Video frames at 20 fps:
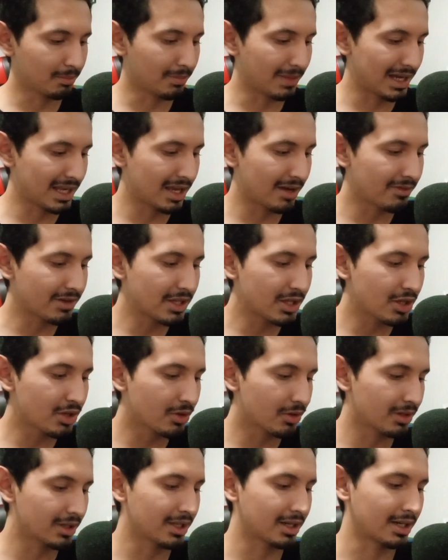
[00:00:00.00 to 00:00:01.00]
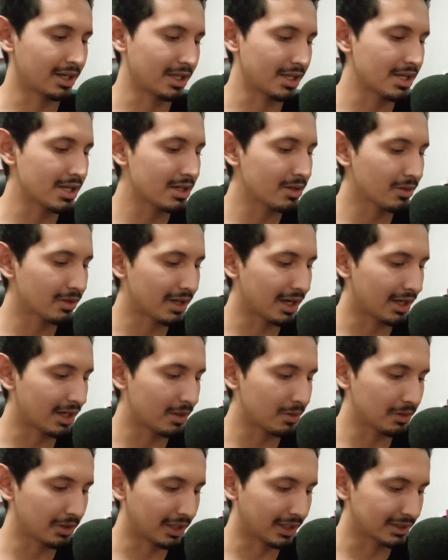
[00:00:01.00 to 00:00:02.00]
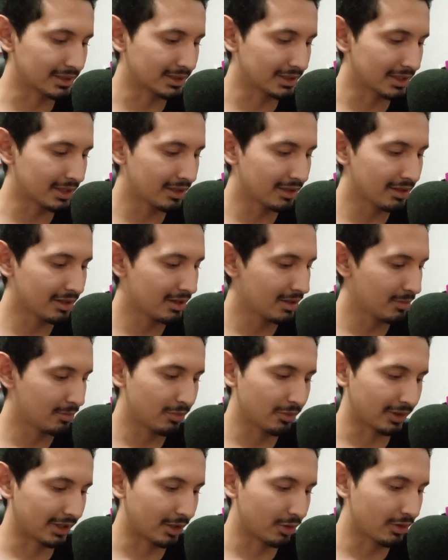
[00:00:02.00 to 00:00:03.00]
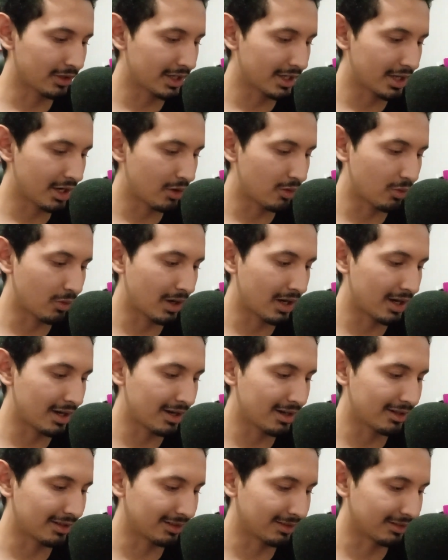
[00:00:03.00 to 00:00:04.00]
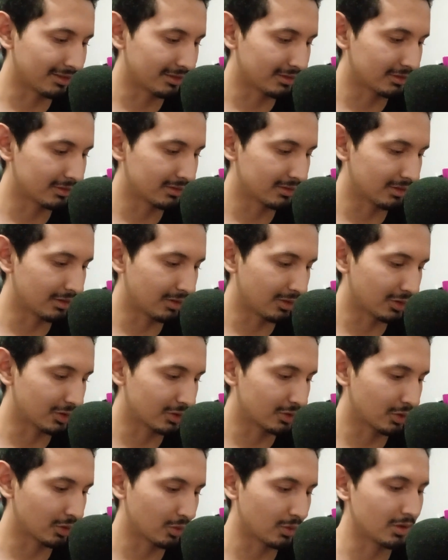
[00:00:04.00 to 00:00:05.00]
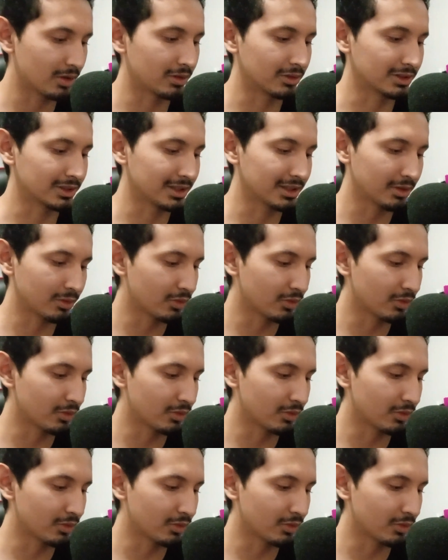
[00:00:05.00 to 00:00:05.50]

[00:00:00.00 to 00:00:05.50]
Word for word: Vaya vídeo de relleno que acabo de hacer porque no quería jugar los otros juegos, ¿eh?